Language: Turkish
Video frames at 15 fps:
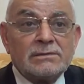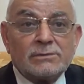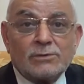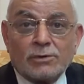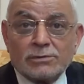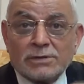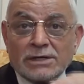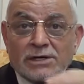
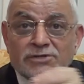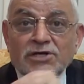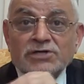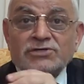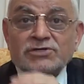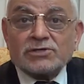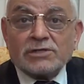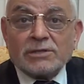Oradan
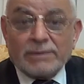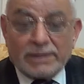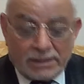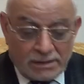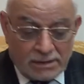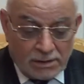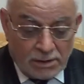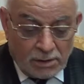açığa çıktı demek.
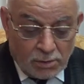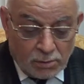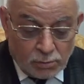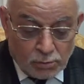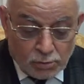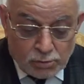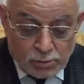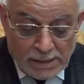
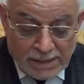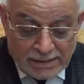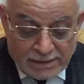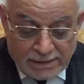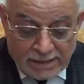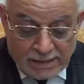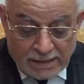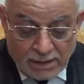Nuzul
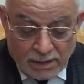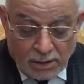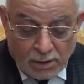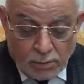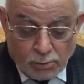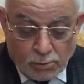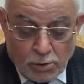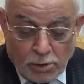etti,
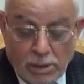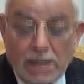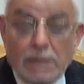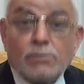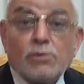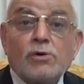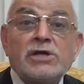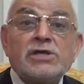
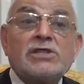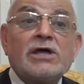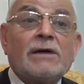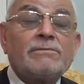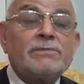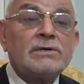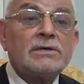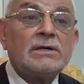gönle bu
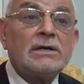hitap.